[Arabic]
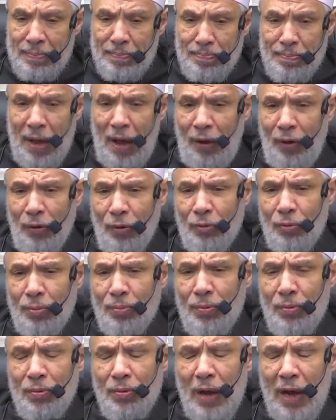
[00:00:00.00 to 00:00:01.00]
ما
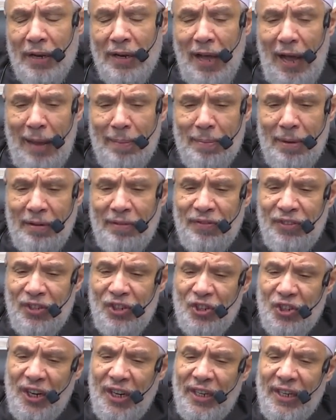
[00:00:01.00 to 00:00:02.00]
حكم العمل في
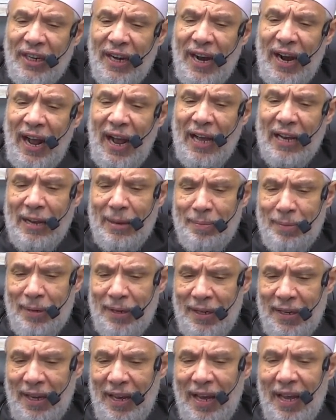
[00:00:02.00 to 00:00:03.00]
شركة
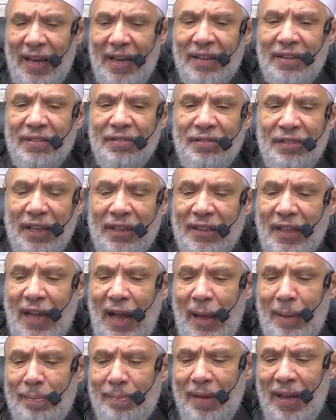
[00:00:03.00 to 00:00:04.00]
عالمية
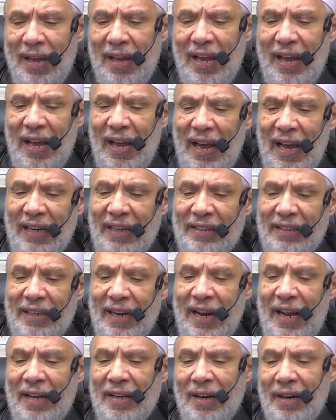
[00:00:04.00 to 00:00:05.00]
تدعم
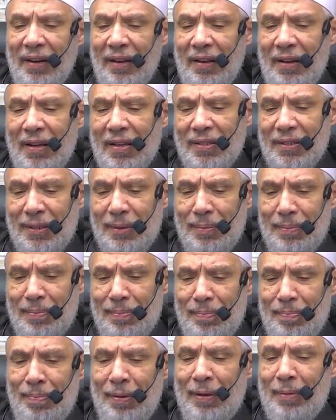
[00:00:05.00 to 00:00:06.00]
الكيان الغاصب
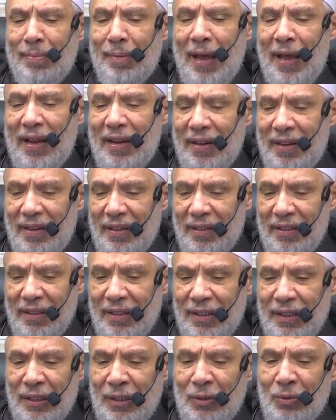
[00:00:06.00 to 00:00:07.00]
بالمال
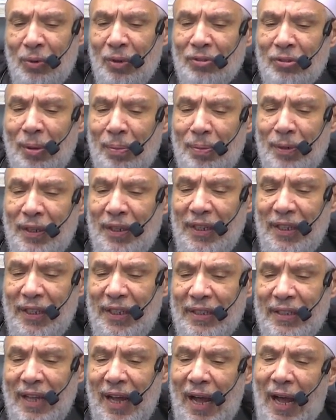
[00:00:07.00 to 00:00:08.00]
وطبيعة
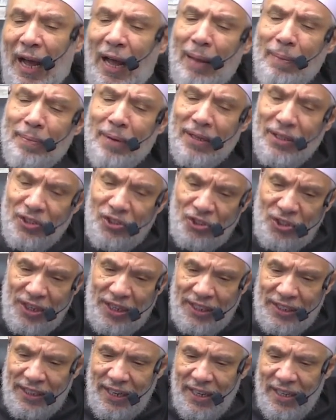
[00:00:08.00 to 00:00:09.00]
عمل
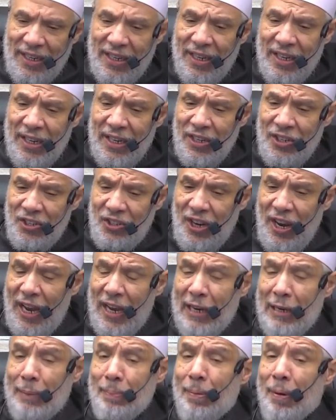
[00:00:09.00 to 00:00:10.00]
الشركة
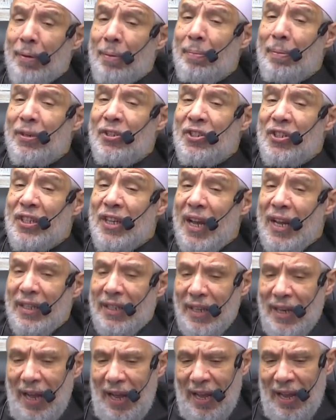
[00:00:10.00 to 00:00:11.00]
شاء
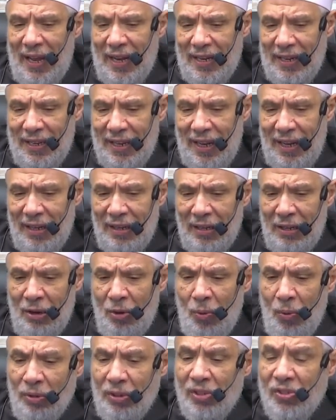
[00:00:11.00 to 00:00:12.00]
البرمجيات العالية
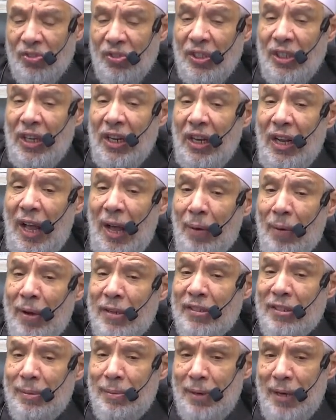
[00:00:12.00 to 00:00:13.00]
وتصنيع
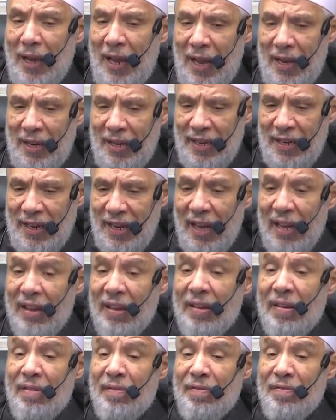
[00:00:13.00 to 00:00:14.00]
الحواسب الآلية
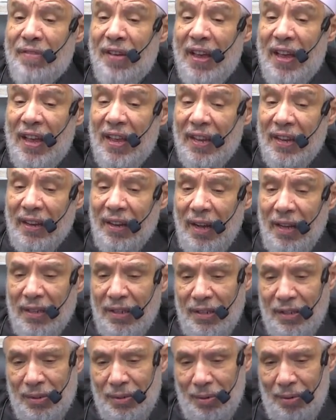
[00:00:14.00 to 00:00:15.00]
فائقة
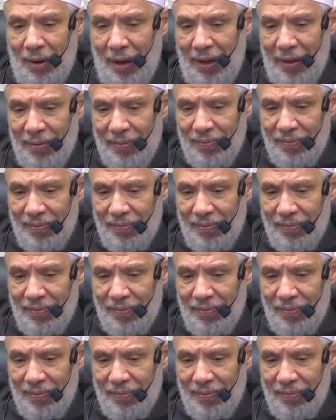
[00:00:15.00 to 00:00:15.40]
السرعة